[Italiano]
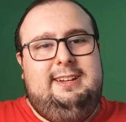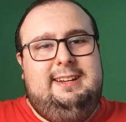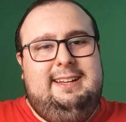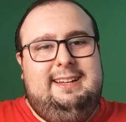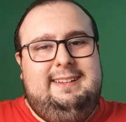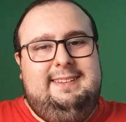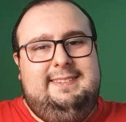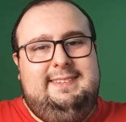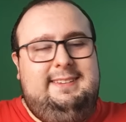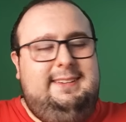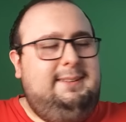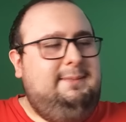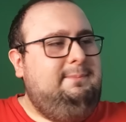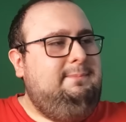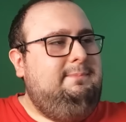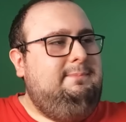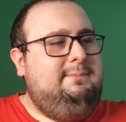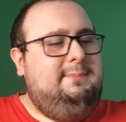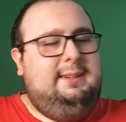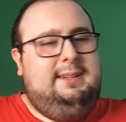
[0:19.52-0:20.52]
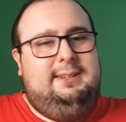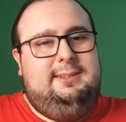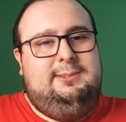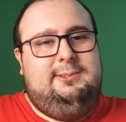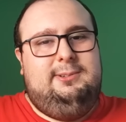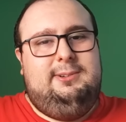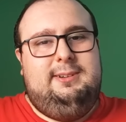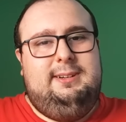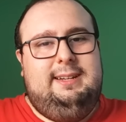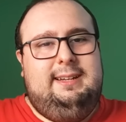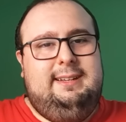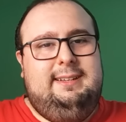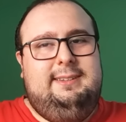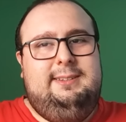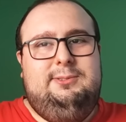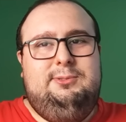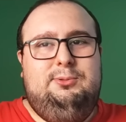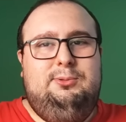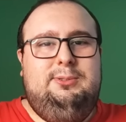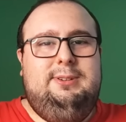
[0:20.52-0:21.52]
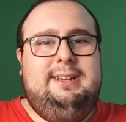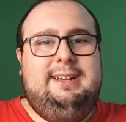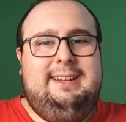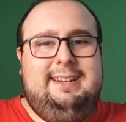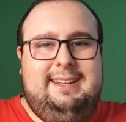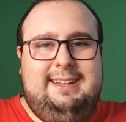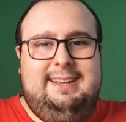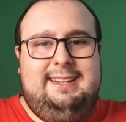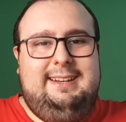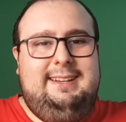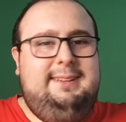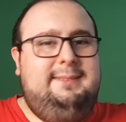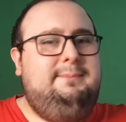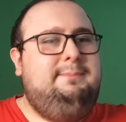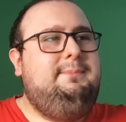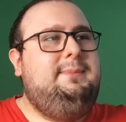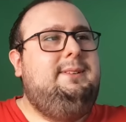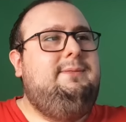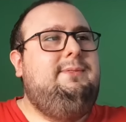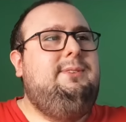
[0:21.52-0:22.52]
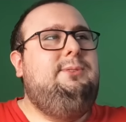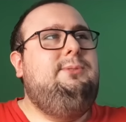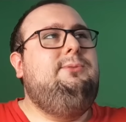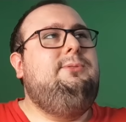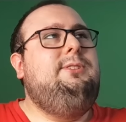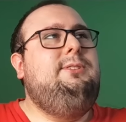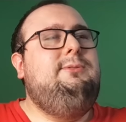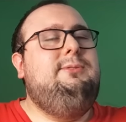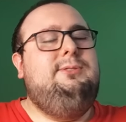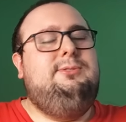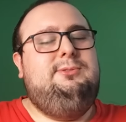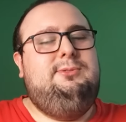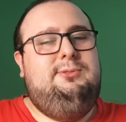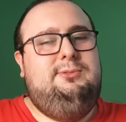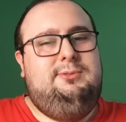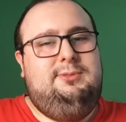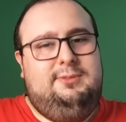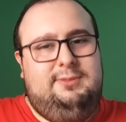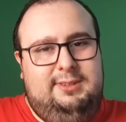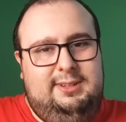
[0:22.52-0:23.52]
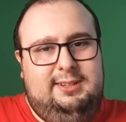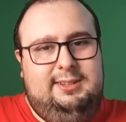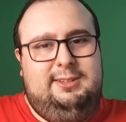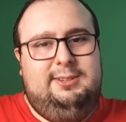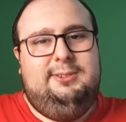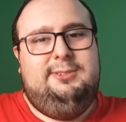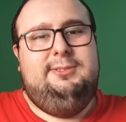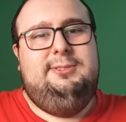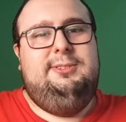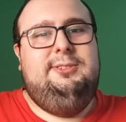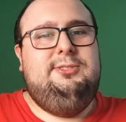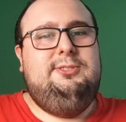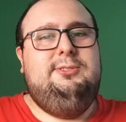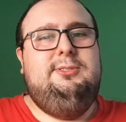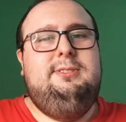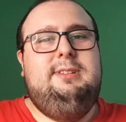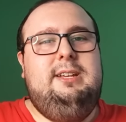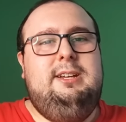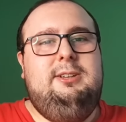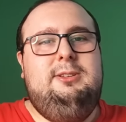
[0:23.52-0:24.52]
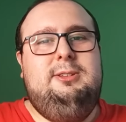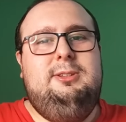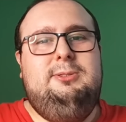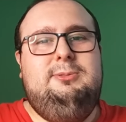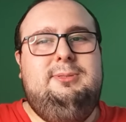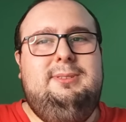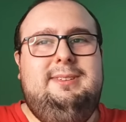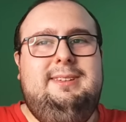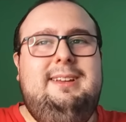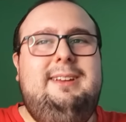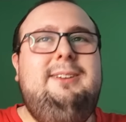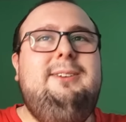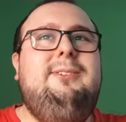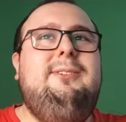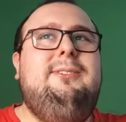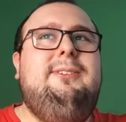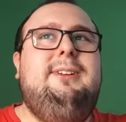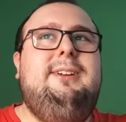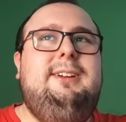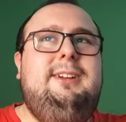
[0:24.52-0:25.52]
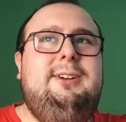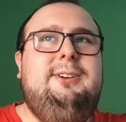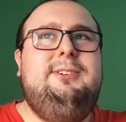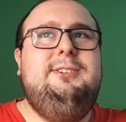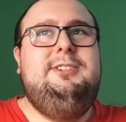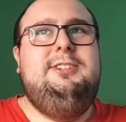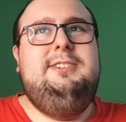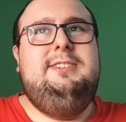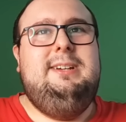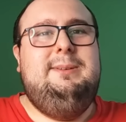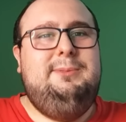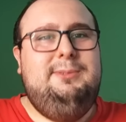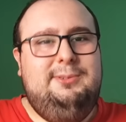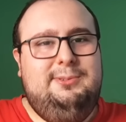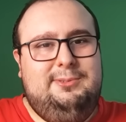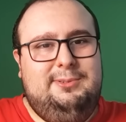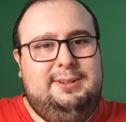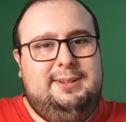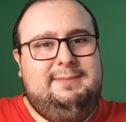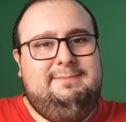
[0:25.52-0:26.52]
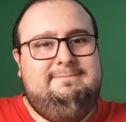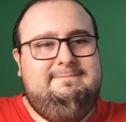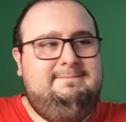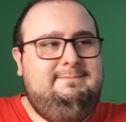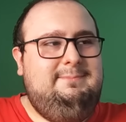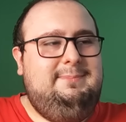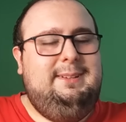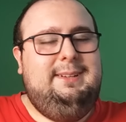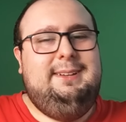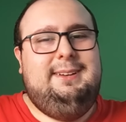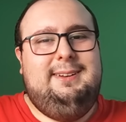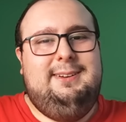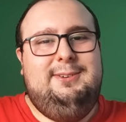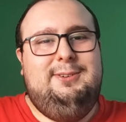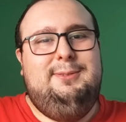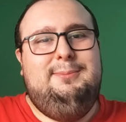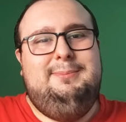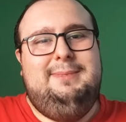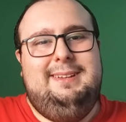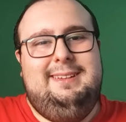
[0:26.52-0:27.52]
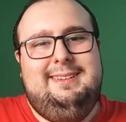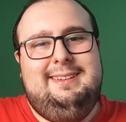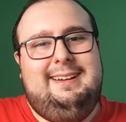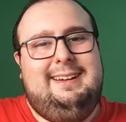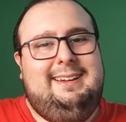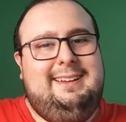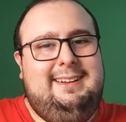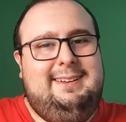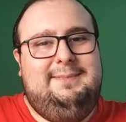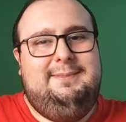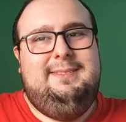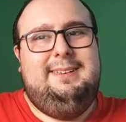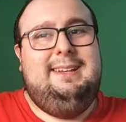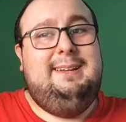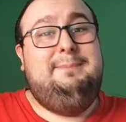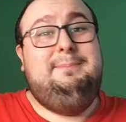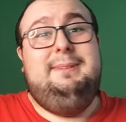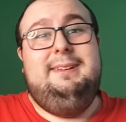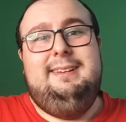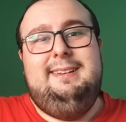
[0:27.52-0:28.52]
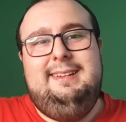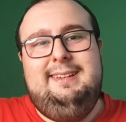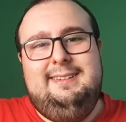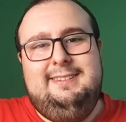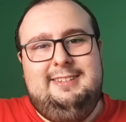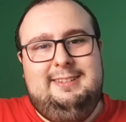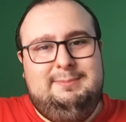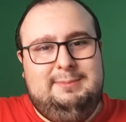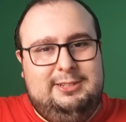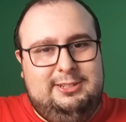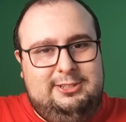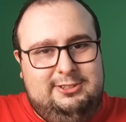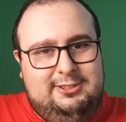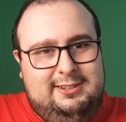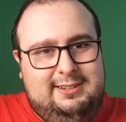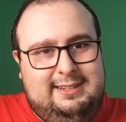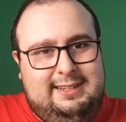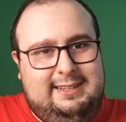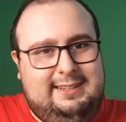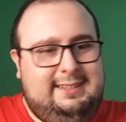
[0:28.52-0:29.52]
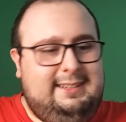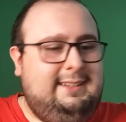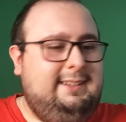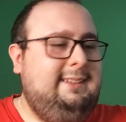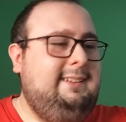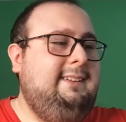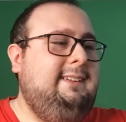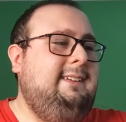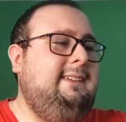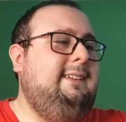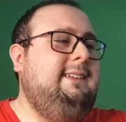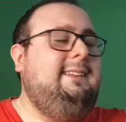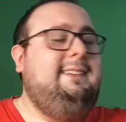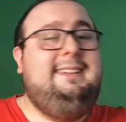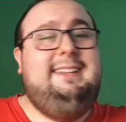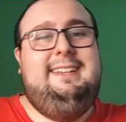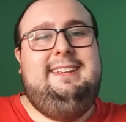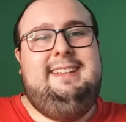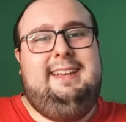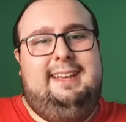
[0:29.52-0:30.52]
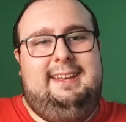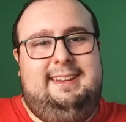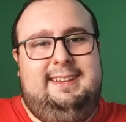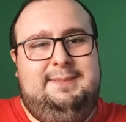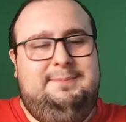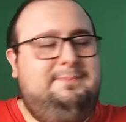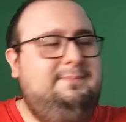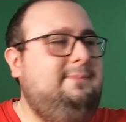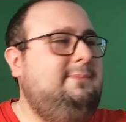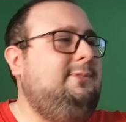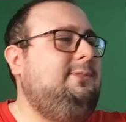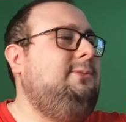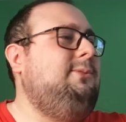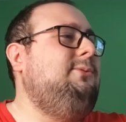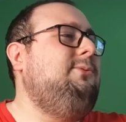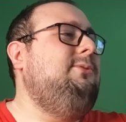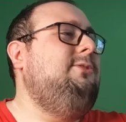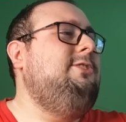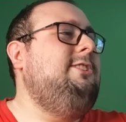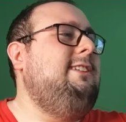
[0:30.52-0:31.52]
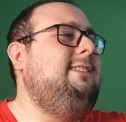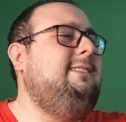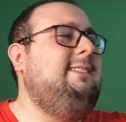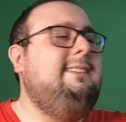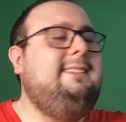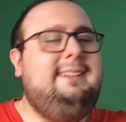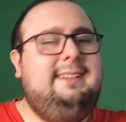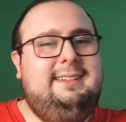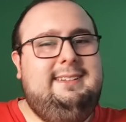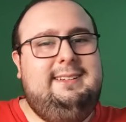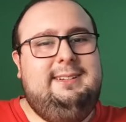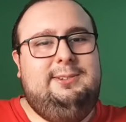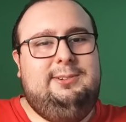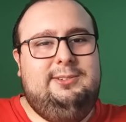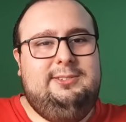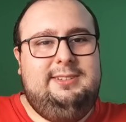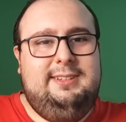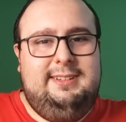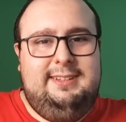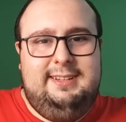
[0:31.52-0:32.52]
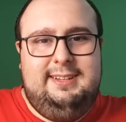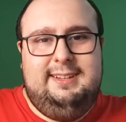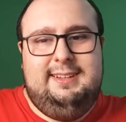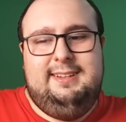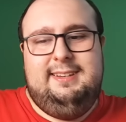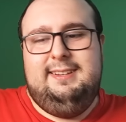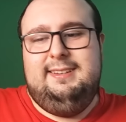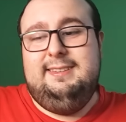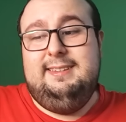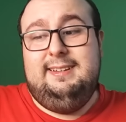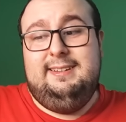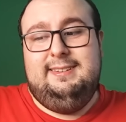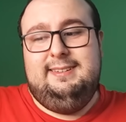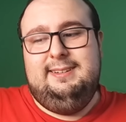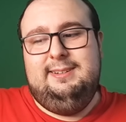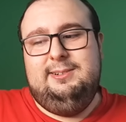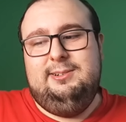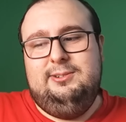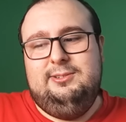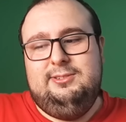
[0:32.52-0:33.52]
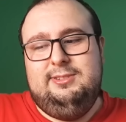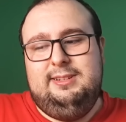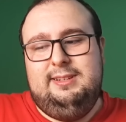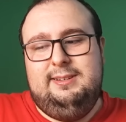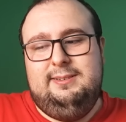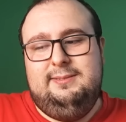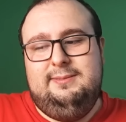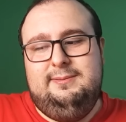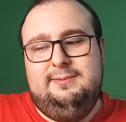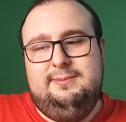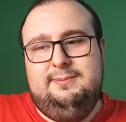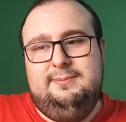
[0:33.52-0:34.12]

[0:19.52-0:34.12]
ragazzi, bentornati sul canale, benvenuti in questo nuovo video, io sono Dario Detto e Darion e oggi siamo qui per commentare la bellissima giornata di ieri. Sono successe tante cose ieri, tante cose